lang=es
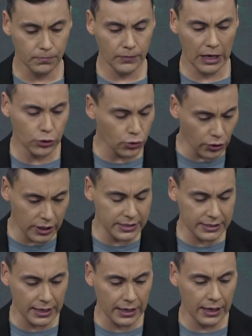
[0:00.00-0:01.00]
Esto lo
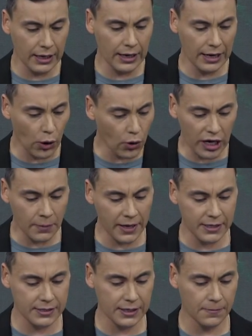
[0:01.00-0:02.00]
dice la
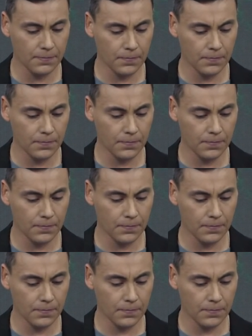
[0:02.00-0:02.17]
OMS.